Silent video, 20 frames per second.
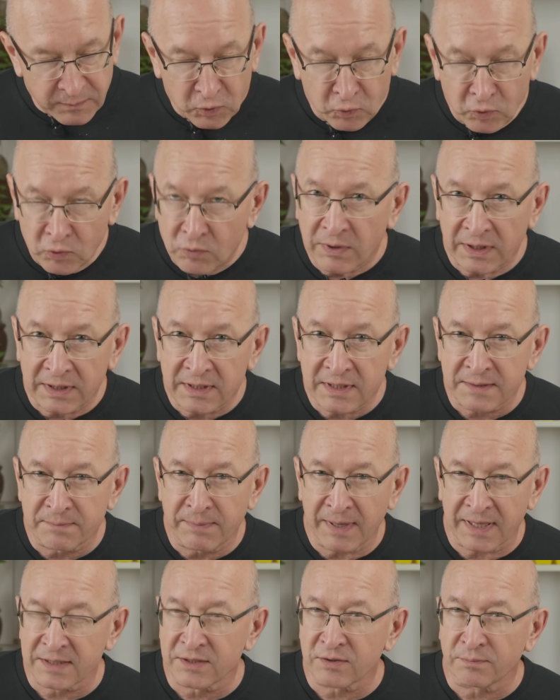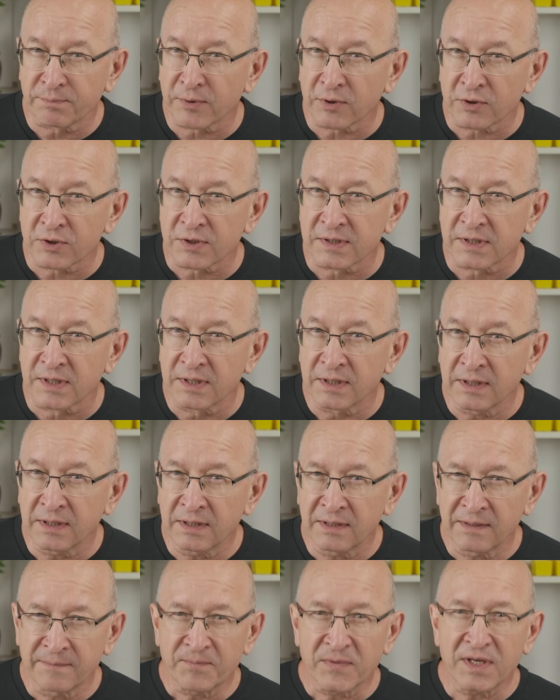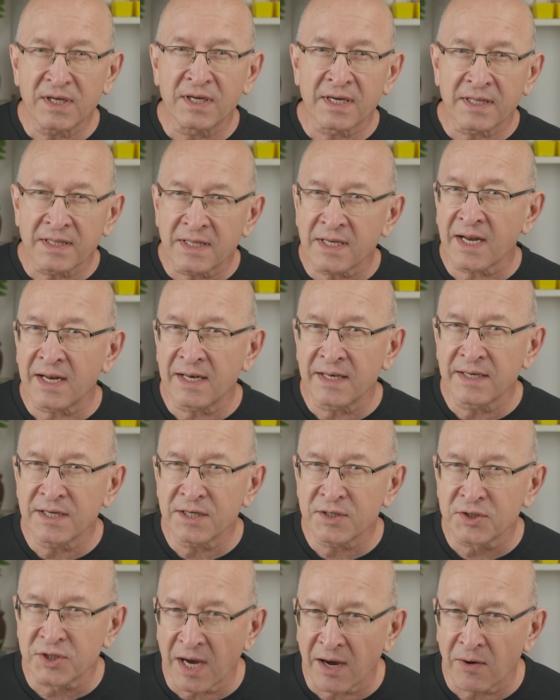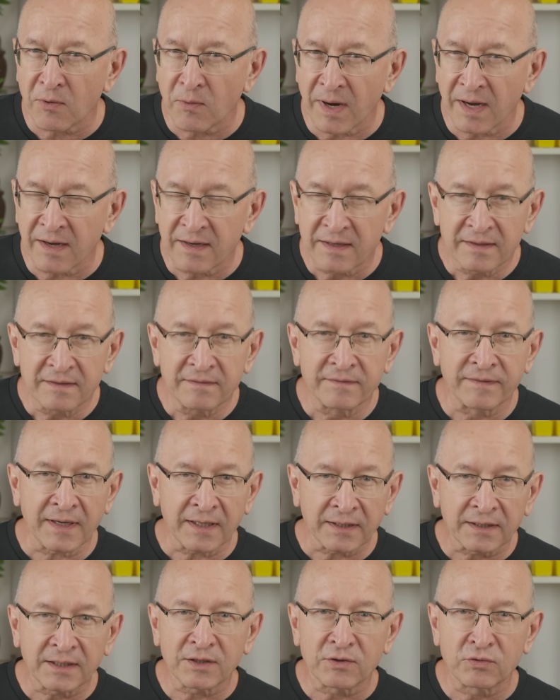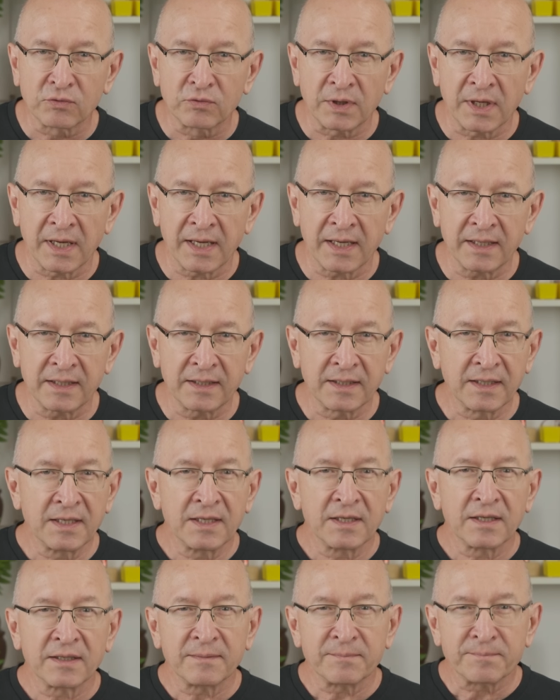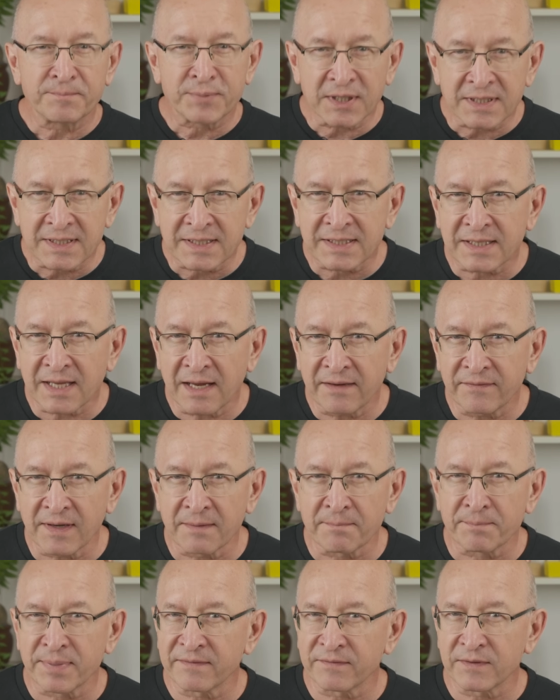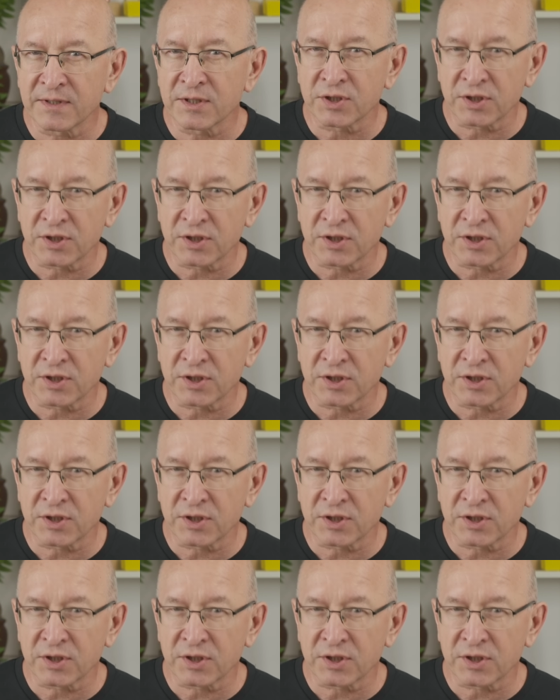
Układ jest bardzo prosty i generalnie działa. W artykule przedstawiam pewne